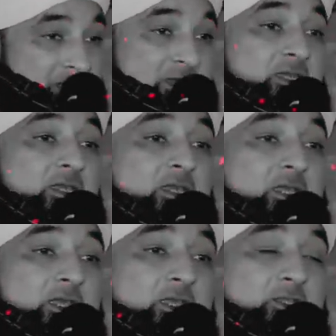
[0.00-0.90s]
जाती है
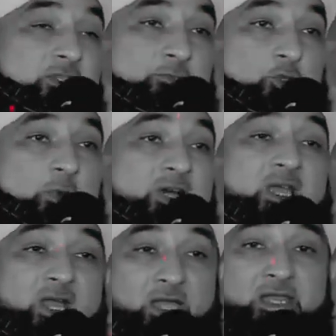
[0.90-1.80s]
जब
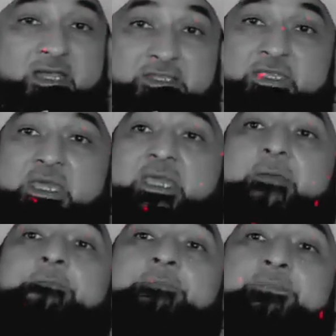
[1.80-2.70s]
दोबारा आंख लगती
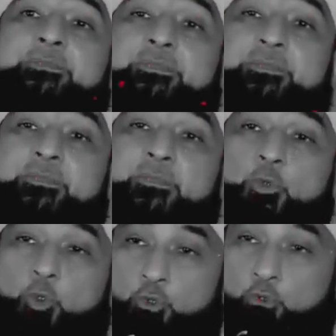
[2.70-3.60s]
है
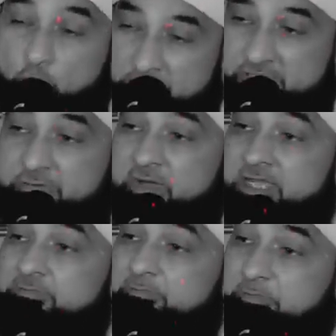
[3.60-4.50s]
तो थोड़ी देर
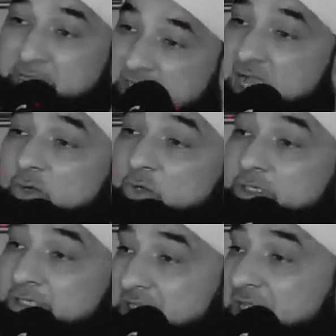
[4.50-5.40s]
बाद फिर
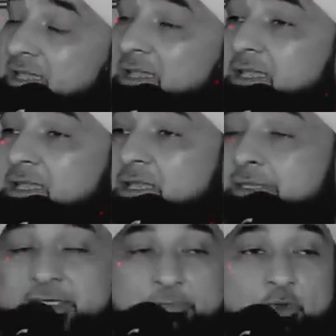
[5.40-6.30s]
आंख खुलती है
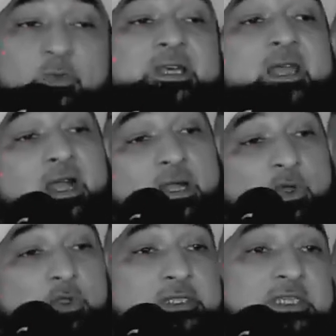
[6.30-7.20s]
जब दोबारा
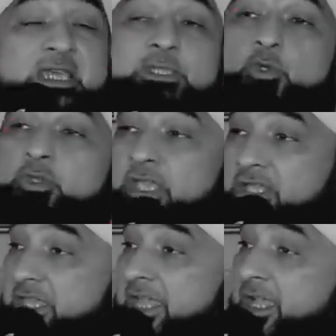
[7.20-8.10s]
आंख खुलती है तो
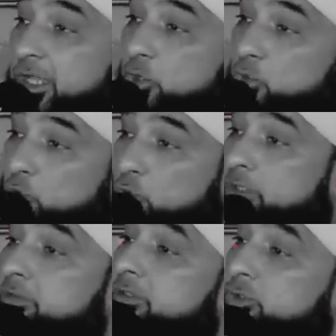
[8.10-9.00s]
देखता है कि
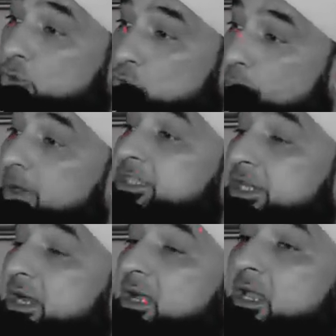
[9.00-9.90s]
ऊंट जो
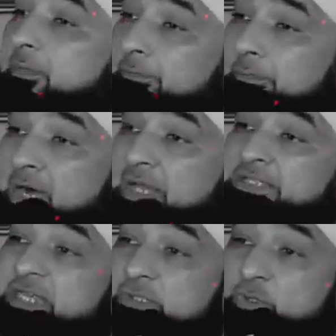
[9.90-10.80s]
गुमा था
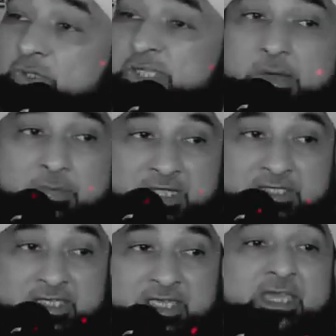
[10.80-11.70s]
माँ साजो
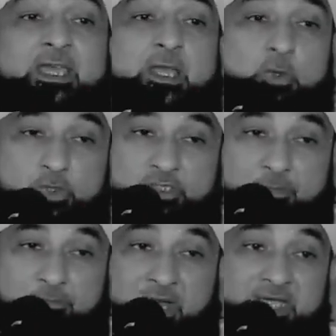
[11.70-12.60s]
सामान के
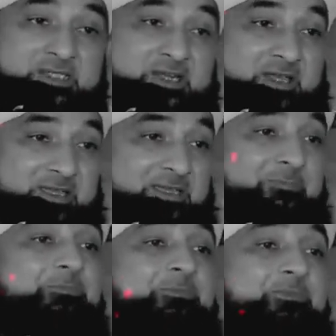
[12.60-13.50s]
उसके पास खड़ा
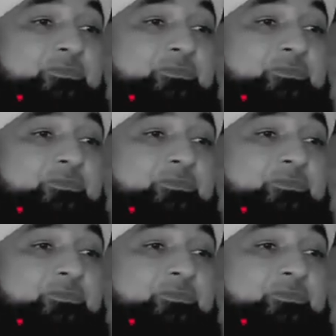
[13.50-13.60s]
है